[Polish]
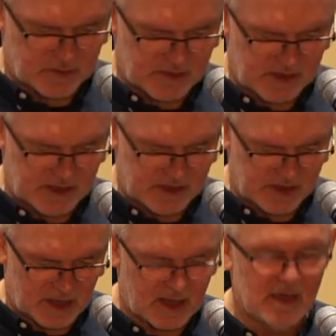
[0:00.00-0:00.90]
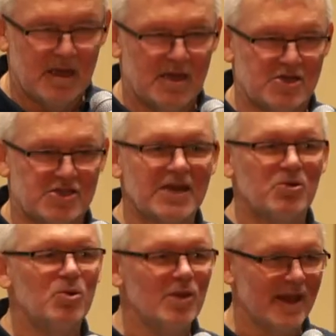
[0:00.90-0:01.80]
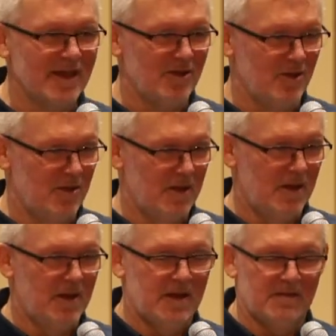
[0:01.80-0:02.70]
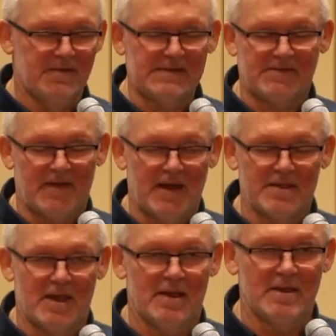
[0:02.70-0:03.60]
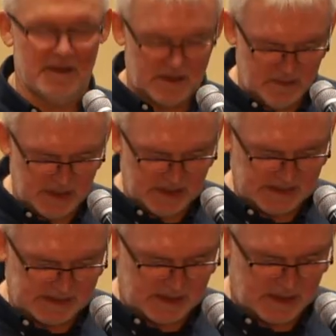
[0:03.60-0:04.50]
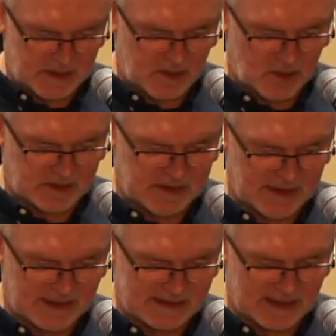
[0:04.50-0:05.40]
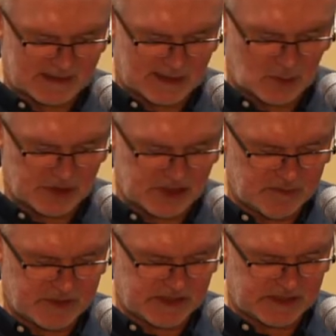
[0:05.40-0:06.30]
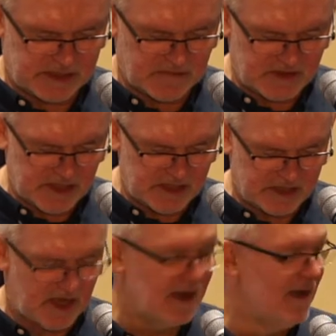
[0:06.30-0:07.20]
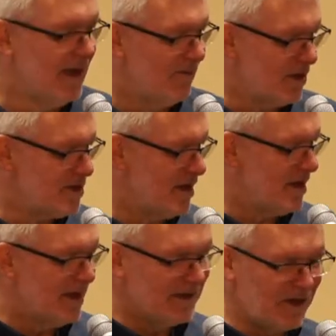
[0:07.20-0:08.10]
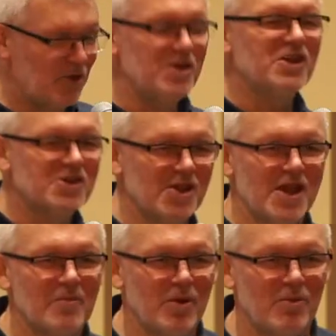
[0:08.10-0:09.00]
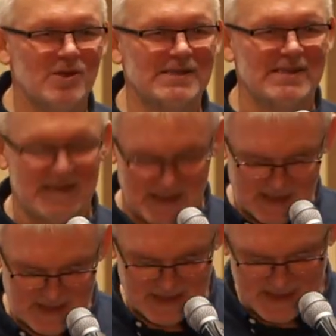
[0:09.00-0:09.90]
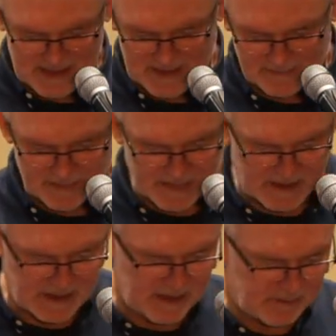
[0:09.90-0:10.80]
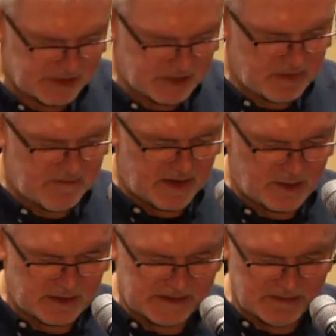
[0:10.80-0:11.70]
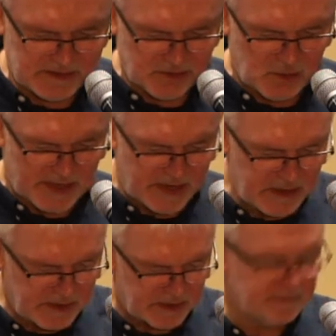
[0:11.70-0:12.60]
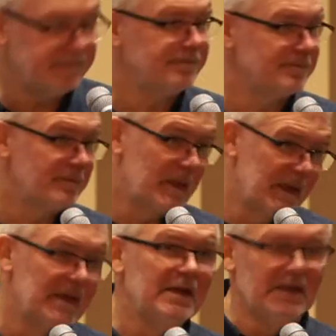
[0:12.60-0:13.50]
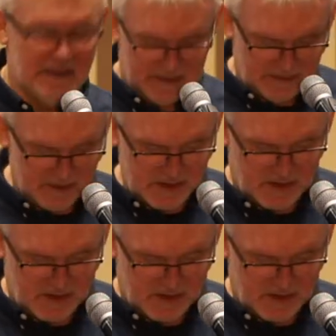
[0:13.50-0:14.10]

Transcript: podjęcia szczególnego wyzwania, jakim jest koordynacja całości przedsięwzięcia, właśnie tego niesienia pomocy e, przybywającym z Ukrainy. No i